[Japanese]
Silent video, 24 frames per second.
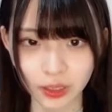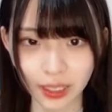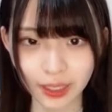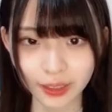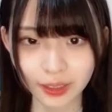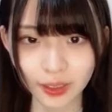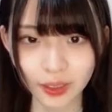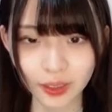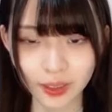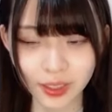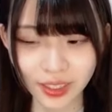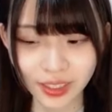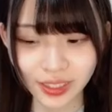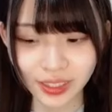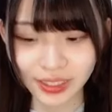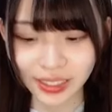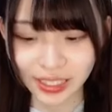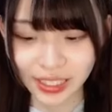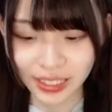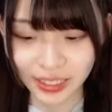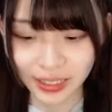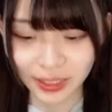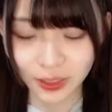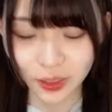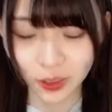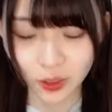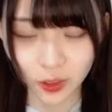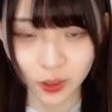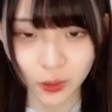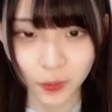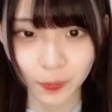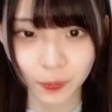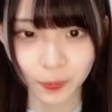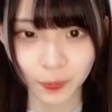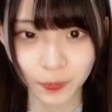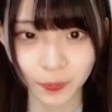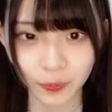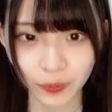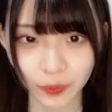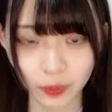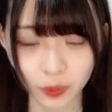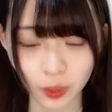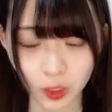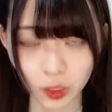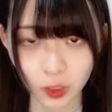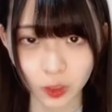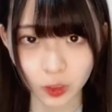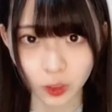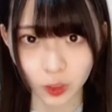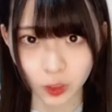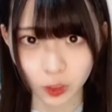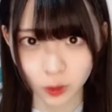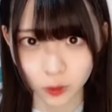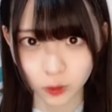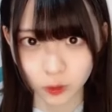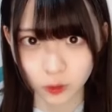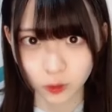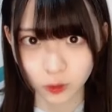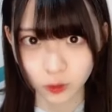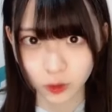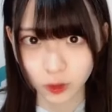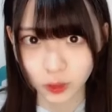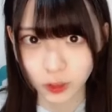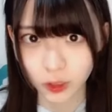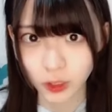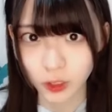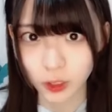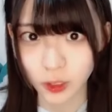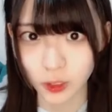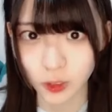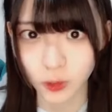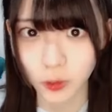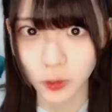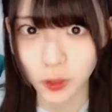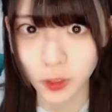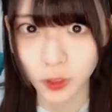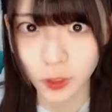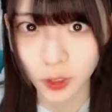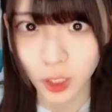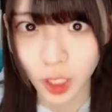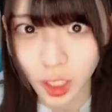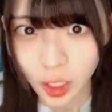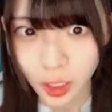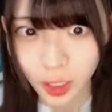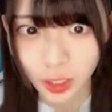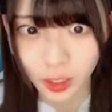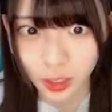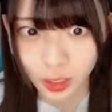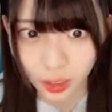あと10年いるの分かんないよいつ何が起きるかっ